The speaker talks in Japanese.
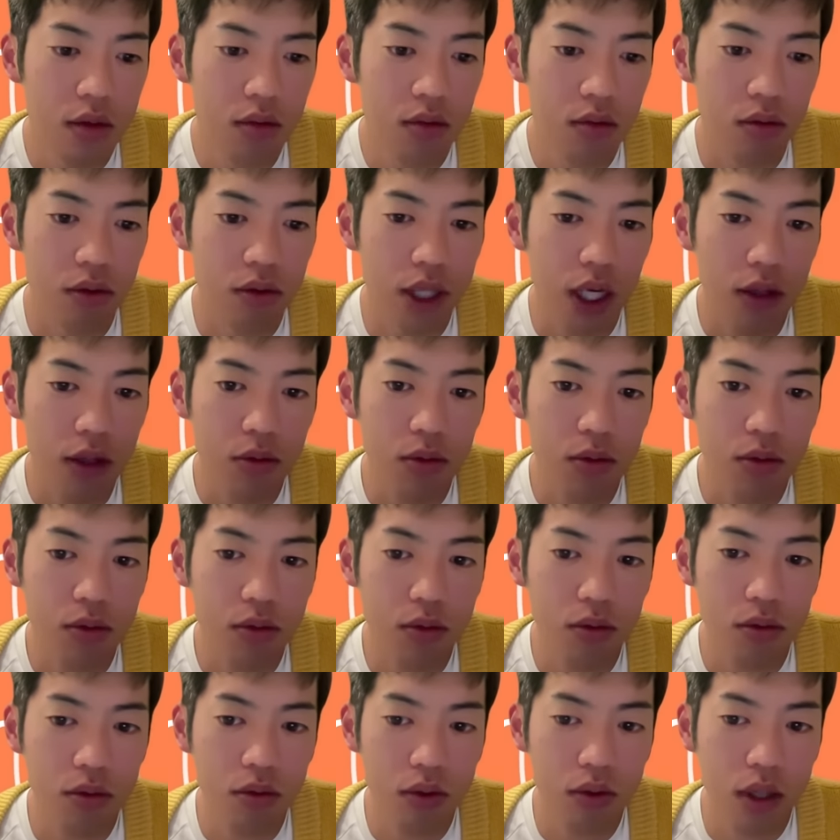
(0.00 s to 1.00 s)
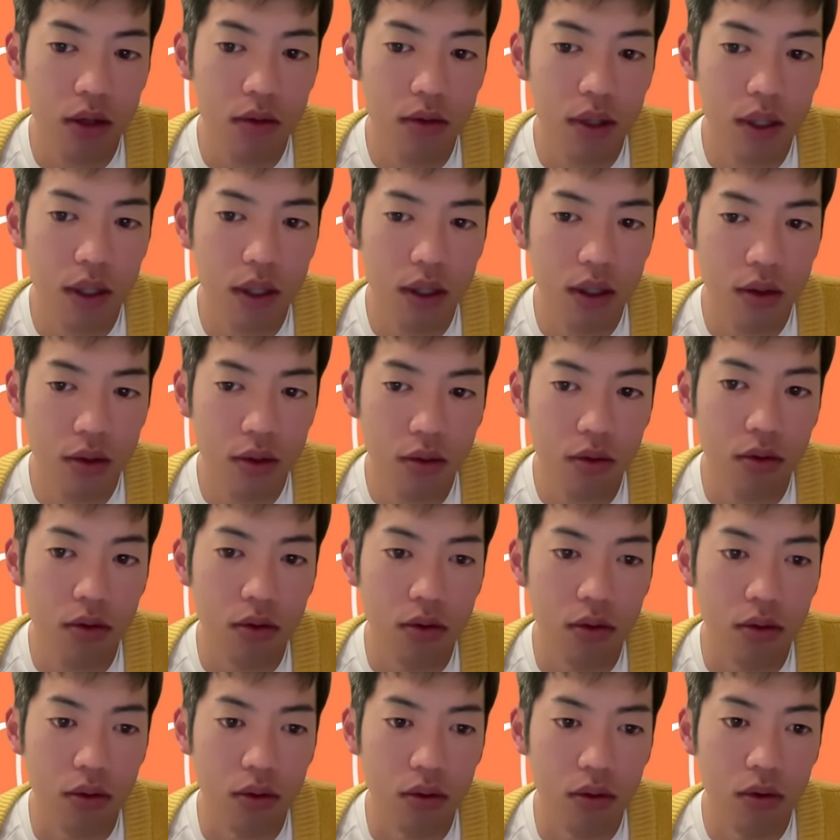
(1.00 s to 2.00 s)
こう、野党の側
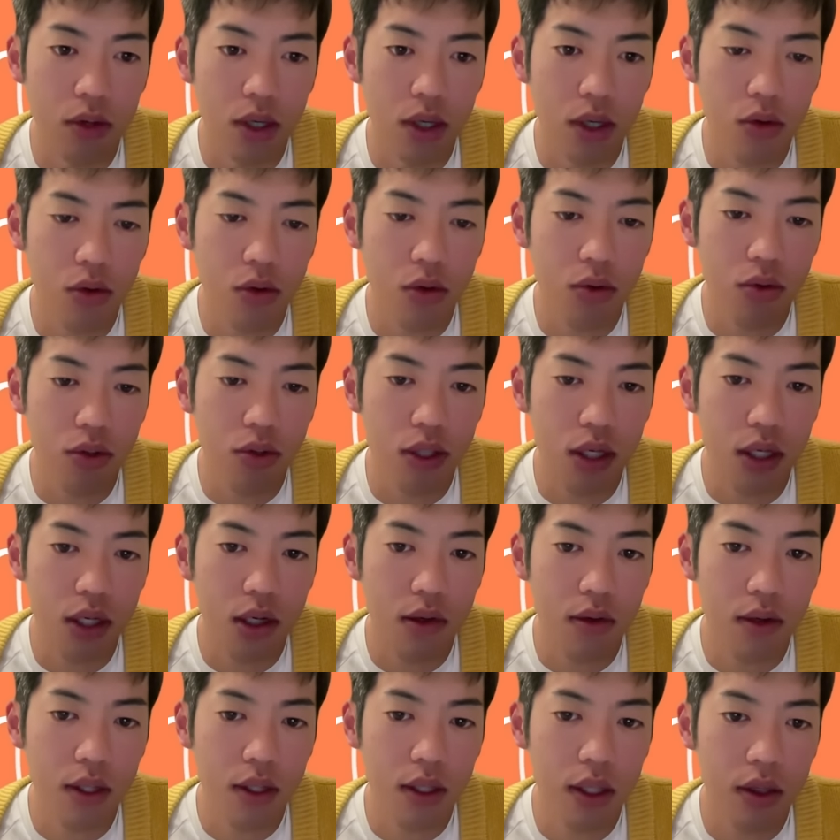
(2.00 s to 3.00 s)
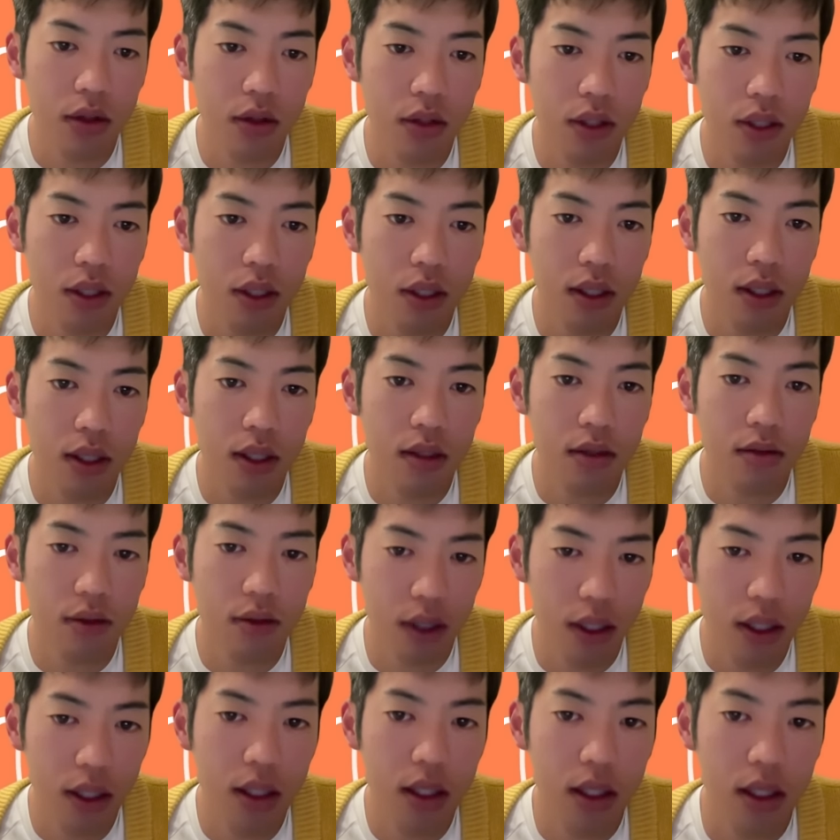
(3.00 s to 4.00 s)
のお顔を伺わないといけないぐ
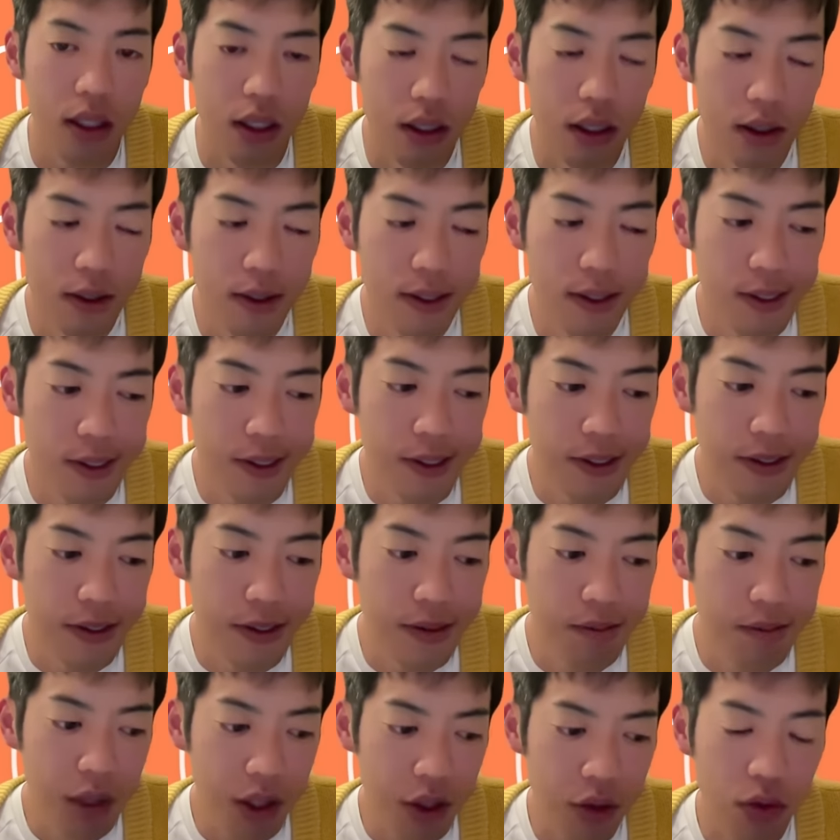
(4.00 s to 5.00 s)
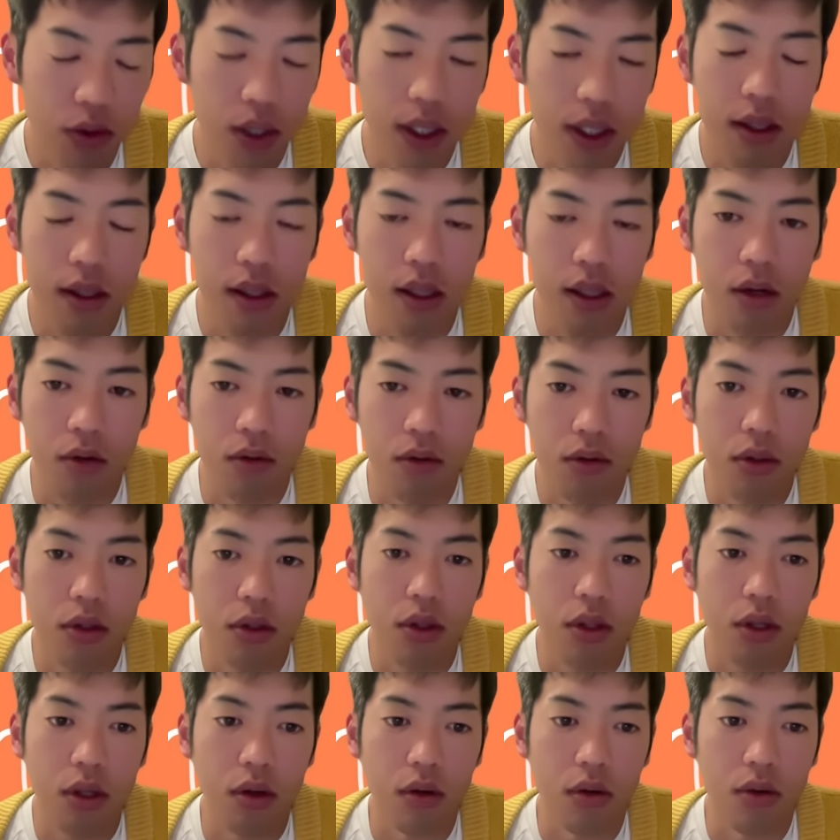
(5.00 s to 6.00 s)
らい、まあ、弱ってるっ
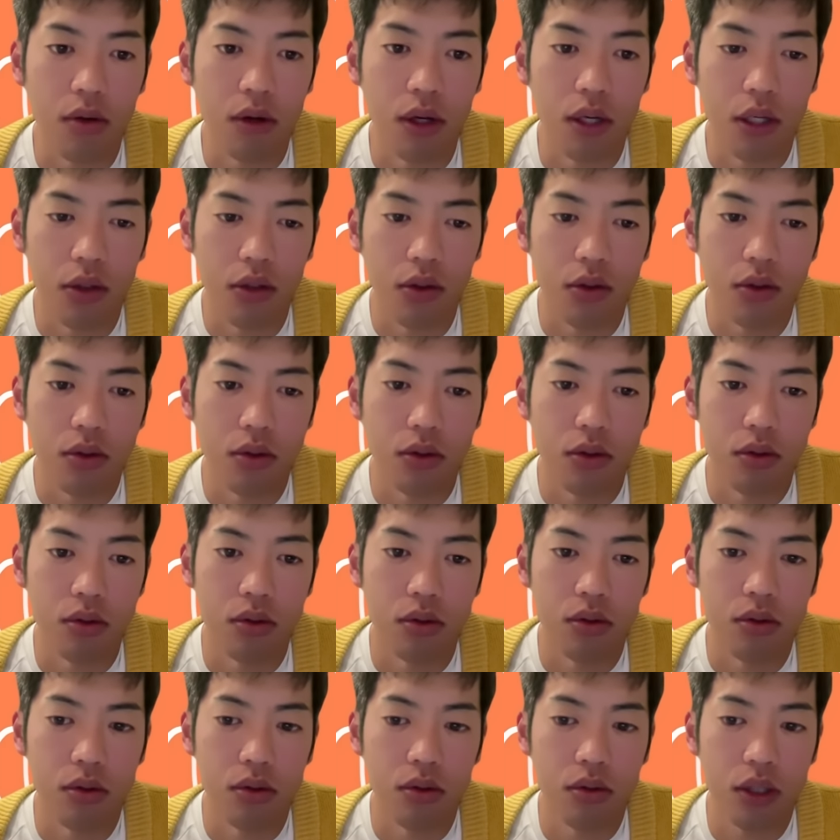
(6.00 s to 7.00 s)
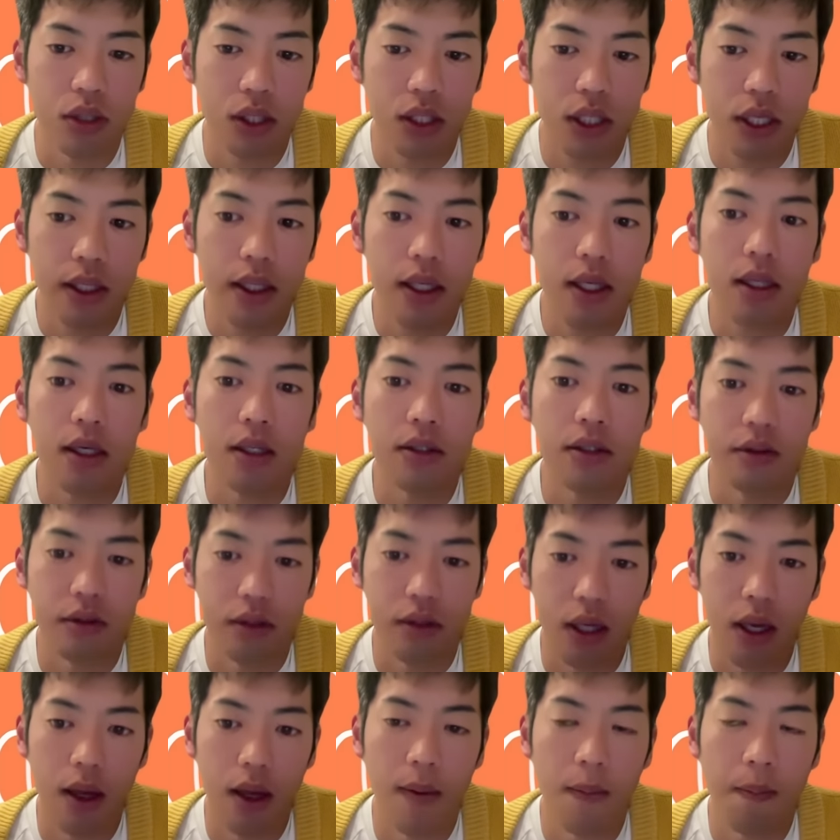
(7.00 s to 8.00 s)
ていうことが一つ言えてで
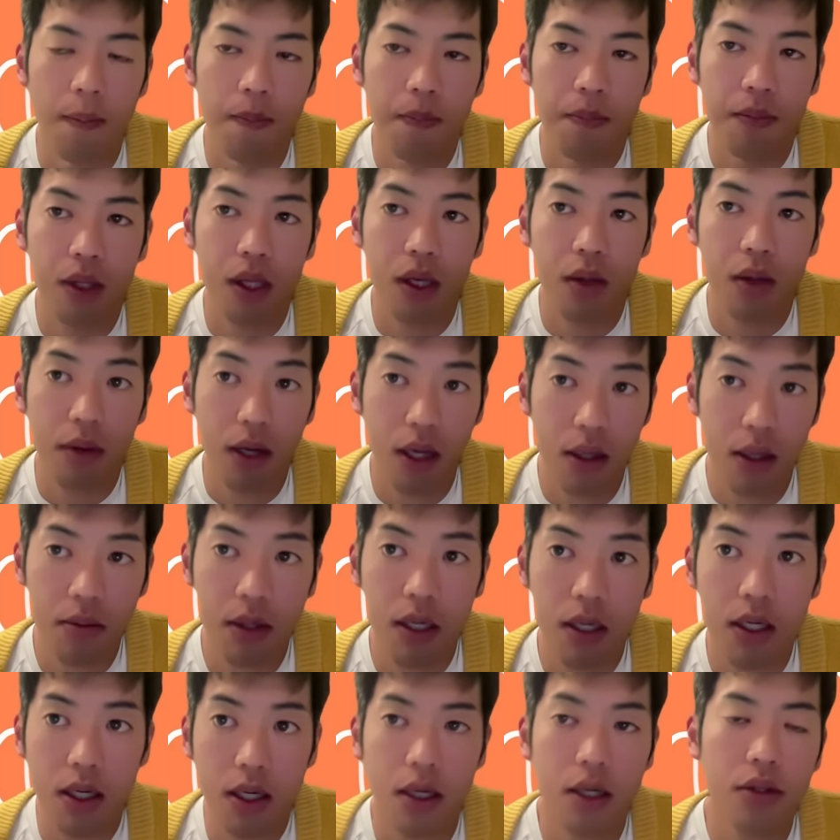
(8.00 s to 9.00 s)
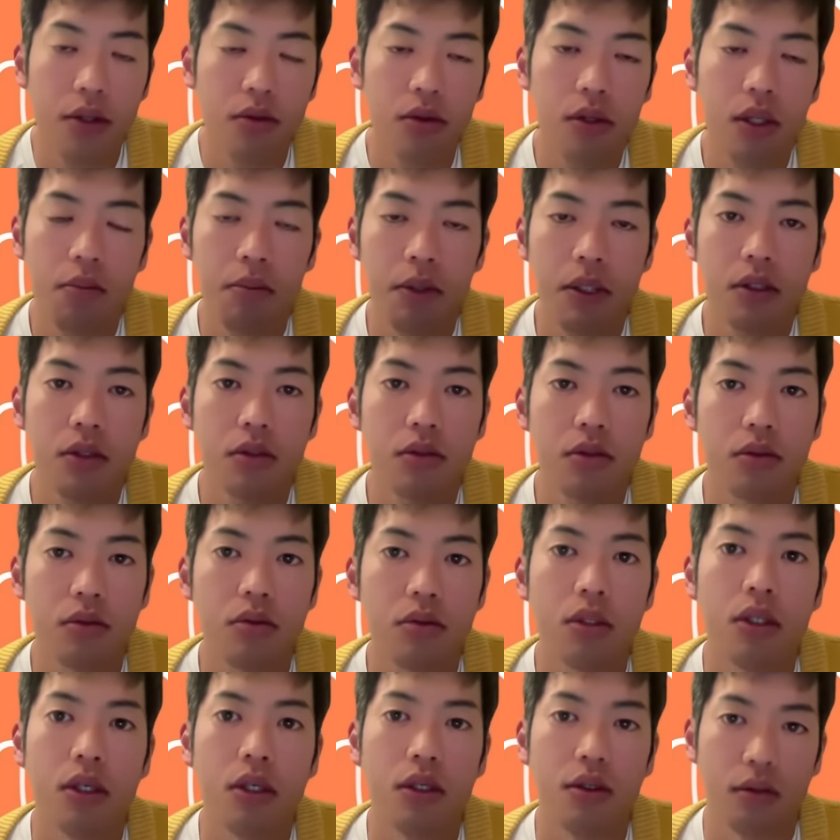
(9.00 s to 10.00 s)
すね。で、前々から言ってます通
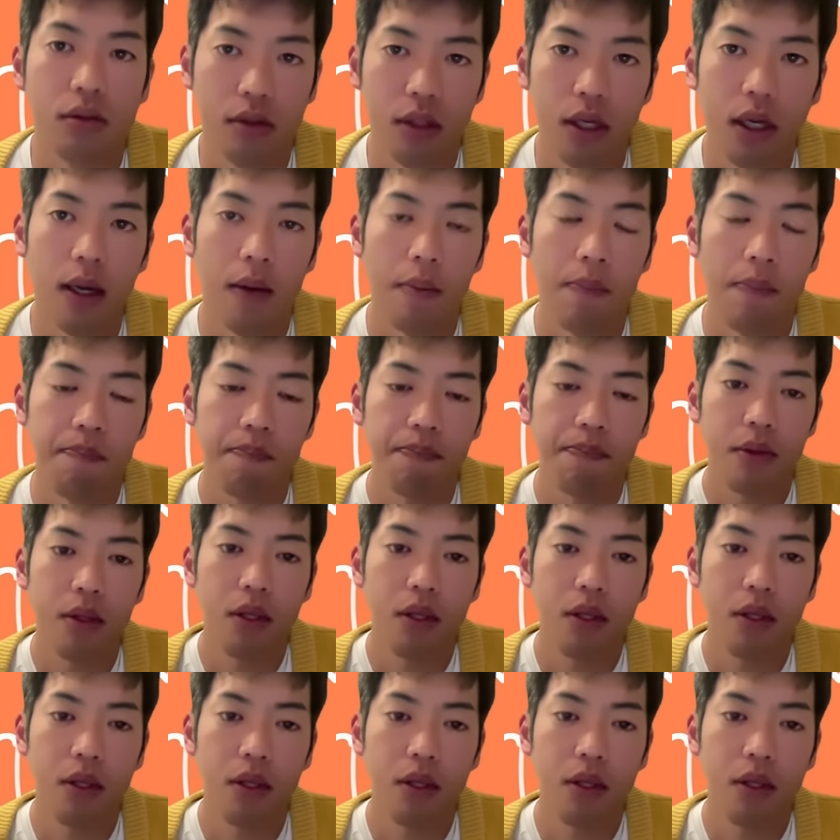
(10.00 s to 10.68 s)
りですね。